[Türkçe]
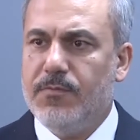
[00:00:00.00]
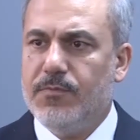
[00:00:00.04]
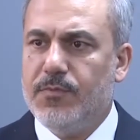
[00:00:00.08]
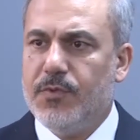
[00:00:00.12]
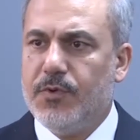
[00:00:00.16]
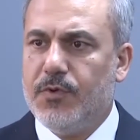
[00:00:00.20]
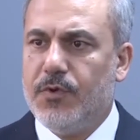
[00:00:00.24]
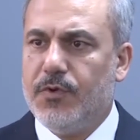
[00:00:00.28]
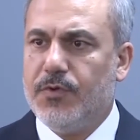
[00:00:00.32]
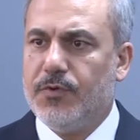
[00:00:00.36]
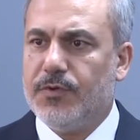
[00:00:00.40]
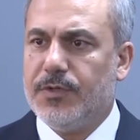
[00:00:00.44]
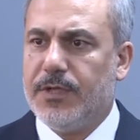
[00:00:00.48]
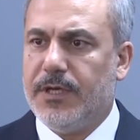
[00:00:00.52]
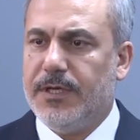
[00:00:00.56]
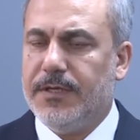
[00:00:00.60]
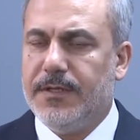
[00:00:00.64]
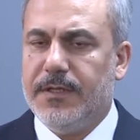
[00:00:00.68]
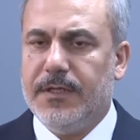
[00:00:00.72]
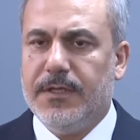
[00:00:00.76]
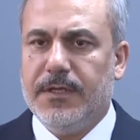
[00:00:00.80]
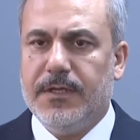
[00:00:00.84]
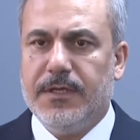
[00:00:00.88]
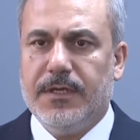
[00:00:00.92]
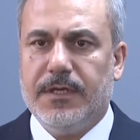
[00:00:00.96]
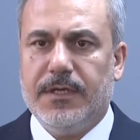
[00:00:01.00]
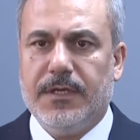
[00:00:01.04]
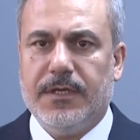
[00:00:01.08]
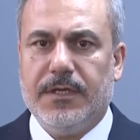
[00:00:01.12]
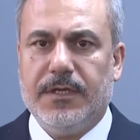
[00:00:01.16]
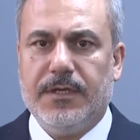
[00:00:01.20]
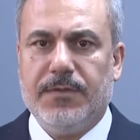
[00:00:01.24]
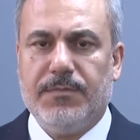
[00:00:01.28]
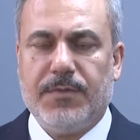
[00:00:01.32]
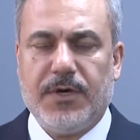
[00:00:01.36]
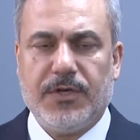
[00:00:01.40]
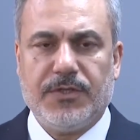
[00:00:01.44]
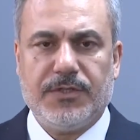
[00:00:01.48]
Bu konuda
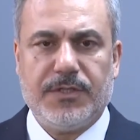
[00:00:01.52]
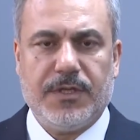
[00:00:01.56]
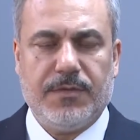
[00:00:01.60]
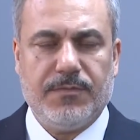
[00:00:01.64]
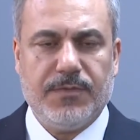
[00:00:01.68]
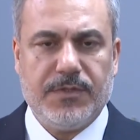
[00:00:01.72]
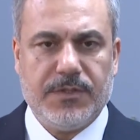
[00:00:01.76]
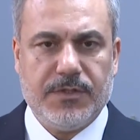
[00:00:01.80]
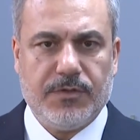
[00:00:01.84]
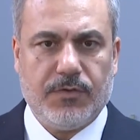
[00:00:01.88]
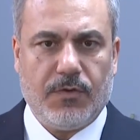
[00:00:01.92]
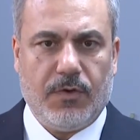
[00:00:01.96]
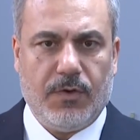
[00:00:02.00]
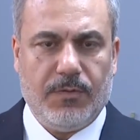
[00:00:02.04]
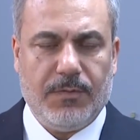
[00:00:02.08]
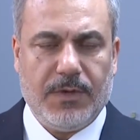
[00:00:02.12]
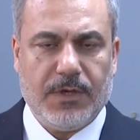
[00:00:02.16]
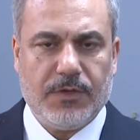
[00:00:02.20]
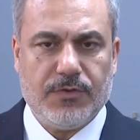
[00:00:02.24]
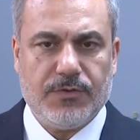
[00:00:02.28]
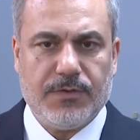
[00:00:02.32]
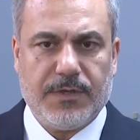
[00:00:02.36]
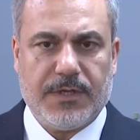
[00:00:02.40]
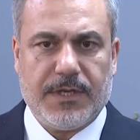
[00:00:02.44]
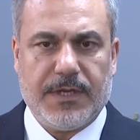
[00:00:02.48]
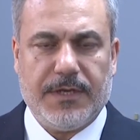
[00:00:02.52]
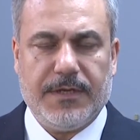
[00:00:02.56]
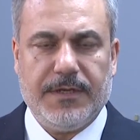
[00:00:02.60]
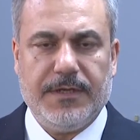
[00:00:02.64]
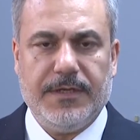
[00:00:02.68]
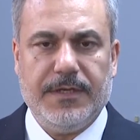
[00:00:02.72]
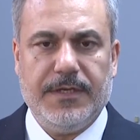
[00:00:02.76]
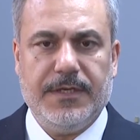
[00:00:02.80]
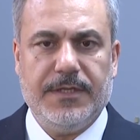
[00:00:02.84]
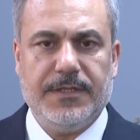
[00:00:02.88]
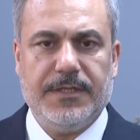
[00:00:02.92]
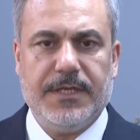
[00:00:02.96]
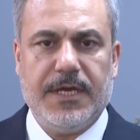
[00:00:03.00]
e, başta Mısır olmak üzere
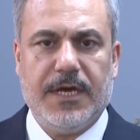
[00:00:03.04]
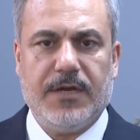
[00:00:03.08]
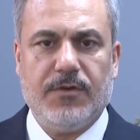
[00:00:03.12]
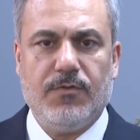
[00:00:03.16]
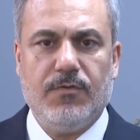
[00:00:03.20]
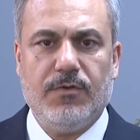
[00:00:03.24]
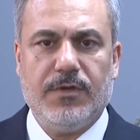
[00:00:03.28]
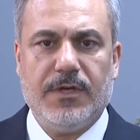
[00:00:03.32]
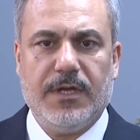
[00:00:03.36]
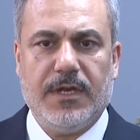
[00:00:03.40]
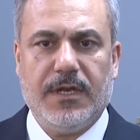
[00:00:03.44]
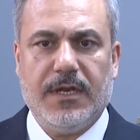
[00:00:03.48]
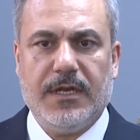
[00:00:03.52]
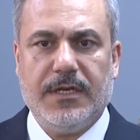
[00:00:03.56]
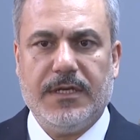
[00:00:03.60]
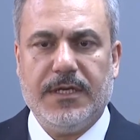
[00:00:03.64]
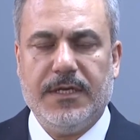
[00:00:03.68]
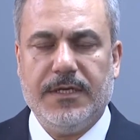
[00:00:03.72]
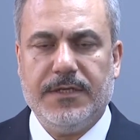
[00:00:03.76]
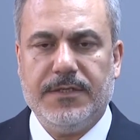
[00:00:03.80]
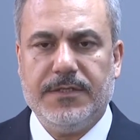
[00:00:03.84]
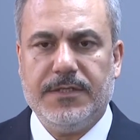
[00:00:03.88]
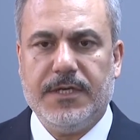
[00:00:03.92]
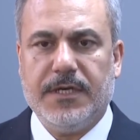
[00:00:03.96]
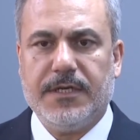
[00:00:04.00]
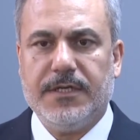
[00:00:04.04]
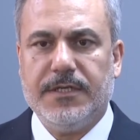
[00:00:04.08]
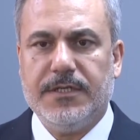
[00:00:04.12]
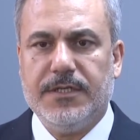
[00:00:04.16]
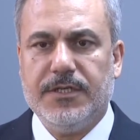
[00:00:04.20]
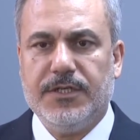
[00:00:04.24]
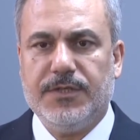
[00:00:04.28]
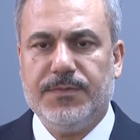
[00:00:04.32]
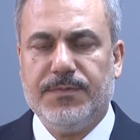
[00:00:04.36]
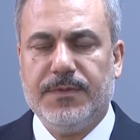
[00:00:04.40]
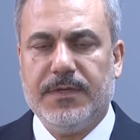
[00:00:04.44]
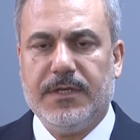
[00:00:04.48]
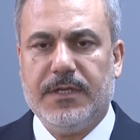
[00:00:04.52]
e, diğer ülkelerle yakın
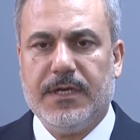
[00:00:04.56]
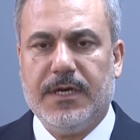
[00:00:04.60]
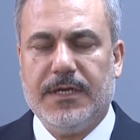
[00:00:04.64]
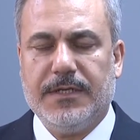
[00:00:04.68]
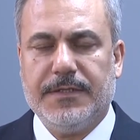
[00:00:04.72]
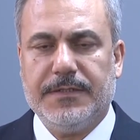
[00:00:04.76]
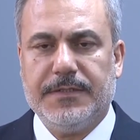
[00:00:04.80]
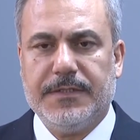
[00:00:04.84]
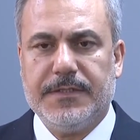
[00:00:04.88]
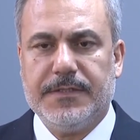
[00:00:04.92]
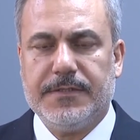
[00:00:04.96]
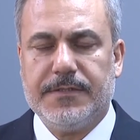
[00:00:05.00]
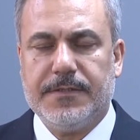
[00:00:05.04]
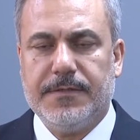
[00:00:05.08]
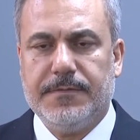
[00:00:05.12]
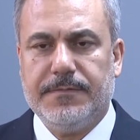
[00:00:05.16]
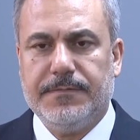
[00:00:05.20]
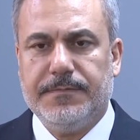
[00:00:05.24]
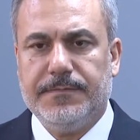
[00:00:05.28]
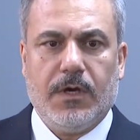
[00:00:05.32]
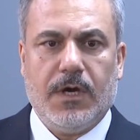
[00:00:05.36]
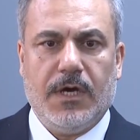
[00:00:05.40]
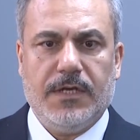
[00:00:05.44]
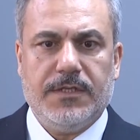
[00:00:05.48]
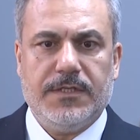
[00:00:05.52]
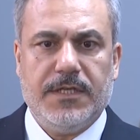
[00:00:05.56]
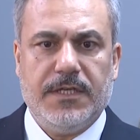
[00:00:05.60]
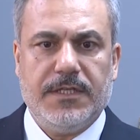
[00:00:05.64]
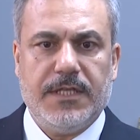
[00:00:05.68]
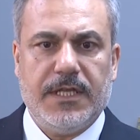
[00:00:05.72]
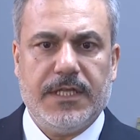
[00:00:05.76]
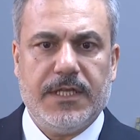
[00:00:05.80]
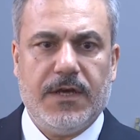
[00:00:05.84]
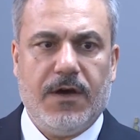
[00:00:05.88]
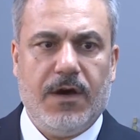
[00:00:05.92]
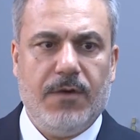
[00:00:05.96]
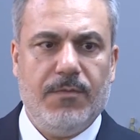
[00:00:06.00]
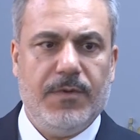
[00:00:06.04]
işbirliği halindeyiz.
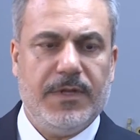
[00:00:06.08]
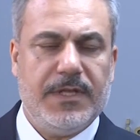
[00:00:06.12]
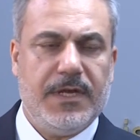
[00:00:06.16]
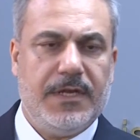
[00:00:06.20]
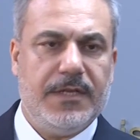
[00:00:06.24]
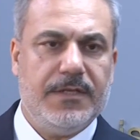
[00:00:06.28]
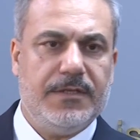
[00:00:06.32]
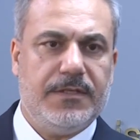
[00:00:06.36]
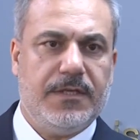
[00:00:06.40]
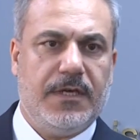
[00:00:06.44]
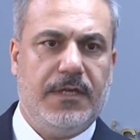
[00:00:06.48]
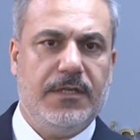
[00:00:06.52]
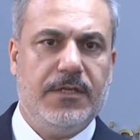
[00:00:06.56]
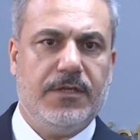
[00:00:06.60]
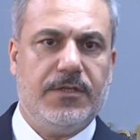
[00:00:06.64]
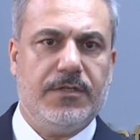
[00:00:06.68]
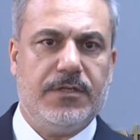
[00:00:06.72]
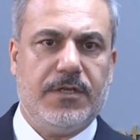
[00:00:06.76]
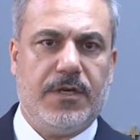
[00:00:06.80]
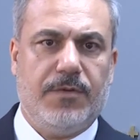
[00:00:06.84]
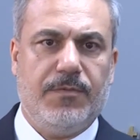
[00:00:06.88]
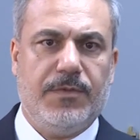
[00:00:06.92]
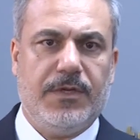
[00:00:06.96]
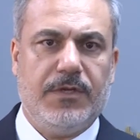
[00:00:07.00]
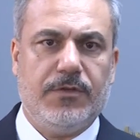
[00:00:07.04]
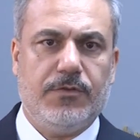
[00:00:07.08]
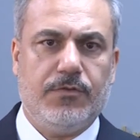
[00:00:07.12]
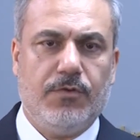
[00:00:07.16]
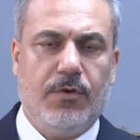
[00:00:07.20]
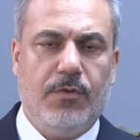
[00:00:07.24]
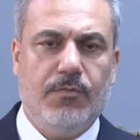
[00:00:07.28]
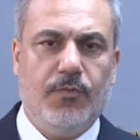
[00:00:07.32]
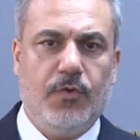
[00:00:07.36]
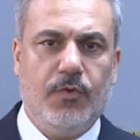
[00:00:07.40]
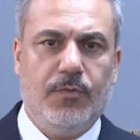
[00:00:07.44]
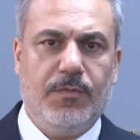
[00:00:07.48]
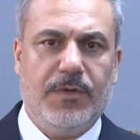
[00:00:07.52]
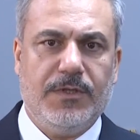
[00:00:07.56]
Gazze'de devam eden insanlık dramının
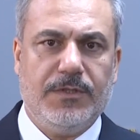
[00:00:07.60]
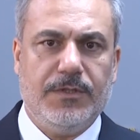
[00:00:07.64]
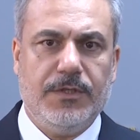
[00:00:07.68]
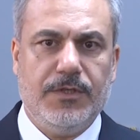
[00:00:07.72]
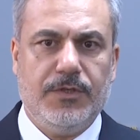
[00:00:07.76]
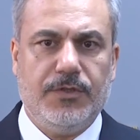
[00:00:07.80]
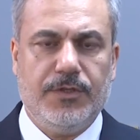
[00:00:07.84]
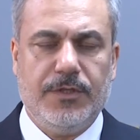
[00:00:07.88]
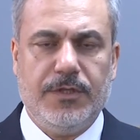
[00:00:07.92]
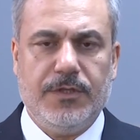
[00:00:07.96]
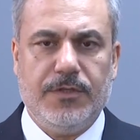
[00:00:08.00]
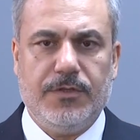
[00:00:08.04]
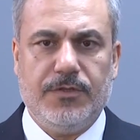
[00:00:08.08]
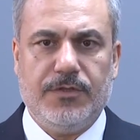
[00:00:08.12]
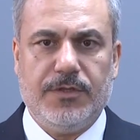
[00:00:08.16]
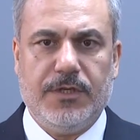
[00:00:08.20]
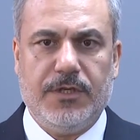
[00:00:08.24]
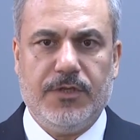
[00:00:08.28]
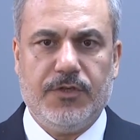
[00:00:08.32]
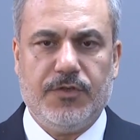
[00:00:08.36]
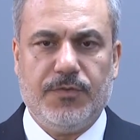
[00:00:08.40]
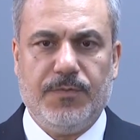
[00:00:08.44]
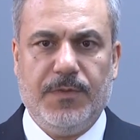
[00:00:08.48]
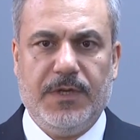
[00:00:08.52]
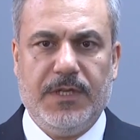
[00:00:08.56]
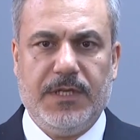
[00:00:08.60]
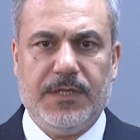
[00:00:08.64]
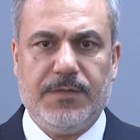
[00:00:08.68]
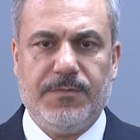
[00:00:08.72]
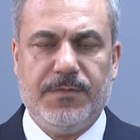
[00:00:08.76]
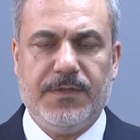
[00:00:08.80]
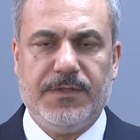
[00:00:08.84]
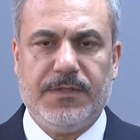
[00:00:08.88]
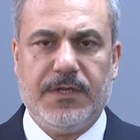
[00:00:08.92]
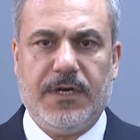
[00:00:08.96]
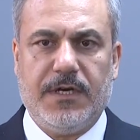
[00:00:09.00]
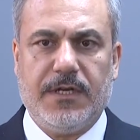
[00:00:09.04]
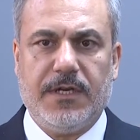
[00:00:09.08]
son bulması için
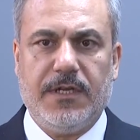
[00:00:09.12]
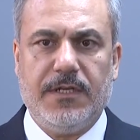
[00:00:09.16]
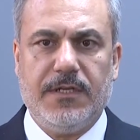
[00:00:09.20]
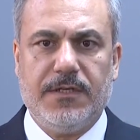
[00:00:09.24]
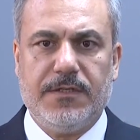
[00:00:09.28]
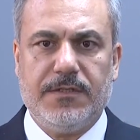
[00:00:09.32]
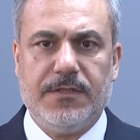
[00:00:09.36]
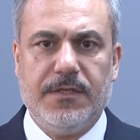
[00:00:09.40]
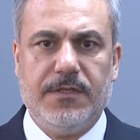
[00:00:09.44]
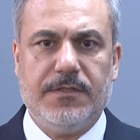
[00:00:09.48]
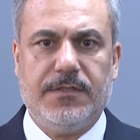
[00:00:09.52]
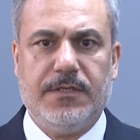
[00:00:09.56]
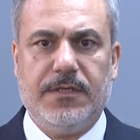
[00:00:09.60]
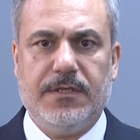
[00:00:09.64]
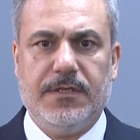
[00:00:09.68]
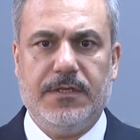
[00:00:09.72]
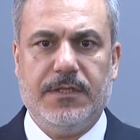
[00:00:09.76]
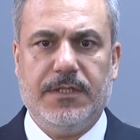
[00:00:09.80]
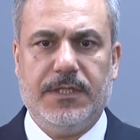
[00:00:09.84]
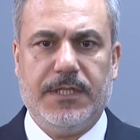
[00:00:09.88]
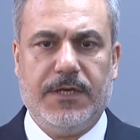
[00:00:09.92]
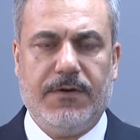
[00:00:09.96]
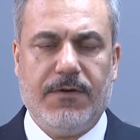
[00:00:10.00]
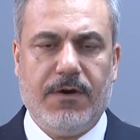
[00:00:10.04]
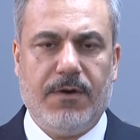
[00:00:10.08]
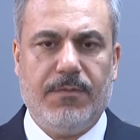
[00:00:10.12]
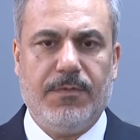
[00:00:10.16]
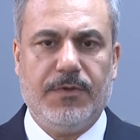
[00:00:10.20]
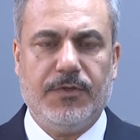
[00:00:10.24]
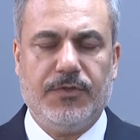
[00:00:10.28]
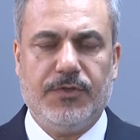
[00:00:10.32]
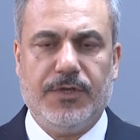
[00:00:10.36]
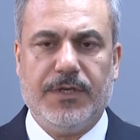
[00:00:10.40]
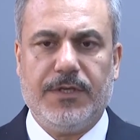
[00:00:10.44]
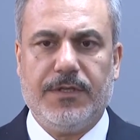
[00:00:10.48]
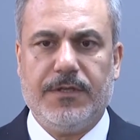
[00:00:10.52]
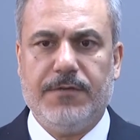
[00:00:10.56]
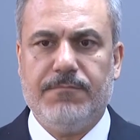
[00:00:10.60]
çalışmalarımız aralıksız devam
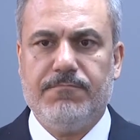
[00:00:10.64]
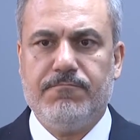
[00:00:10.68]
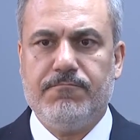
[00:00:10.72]
edecek.